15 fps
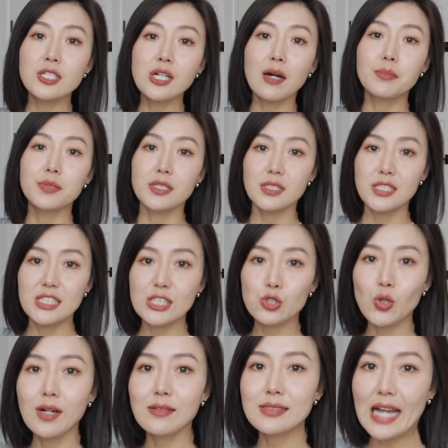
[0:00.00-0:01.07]
Shop 的西
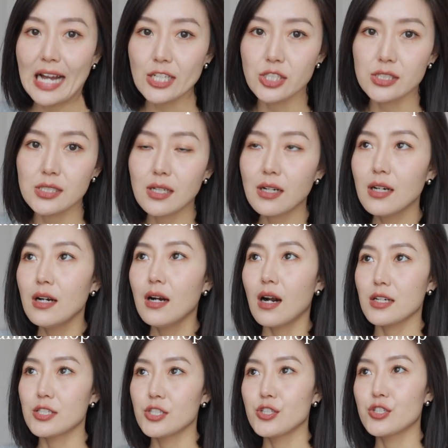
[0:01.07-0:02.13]
装打折，
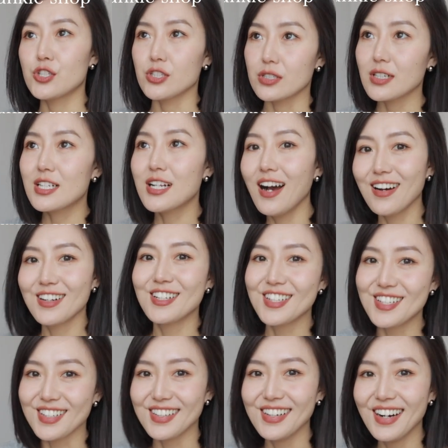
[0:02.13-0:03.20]
而且是折上
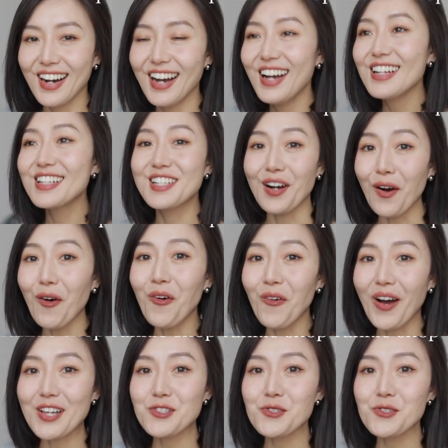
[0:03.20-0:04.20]
折，超划